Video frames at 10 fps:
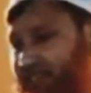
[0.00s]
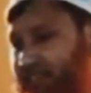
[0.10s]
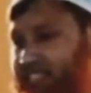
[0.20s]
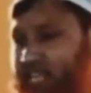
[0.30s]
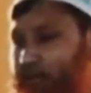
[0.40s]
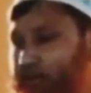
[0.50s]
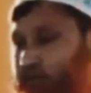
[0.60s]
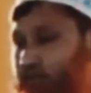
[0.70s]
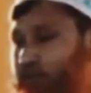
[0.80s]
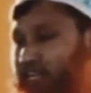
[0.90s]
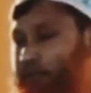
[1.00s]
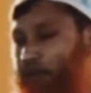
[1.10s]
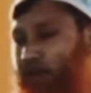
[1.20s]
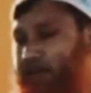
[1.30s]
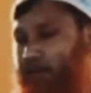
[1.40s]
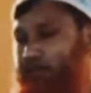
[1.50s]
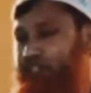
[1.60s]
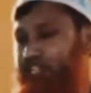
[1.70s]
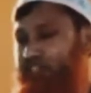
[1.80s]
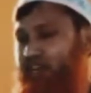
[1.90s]
সেই উজুর দোয়াটা পড়লে পারে
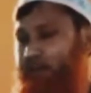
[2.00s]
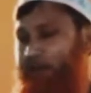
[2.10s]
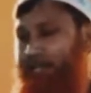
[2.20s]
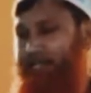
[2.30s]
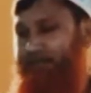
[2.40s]
উজুর শেষ করার পরে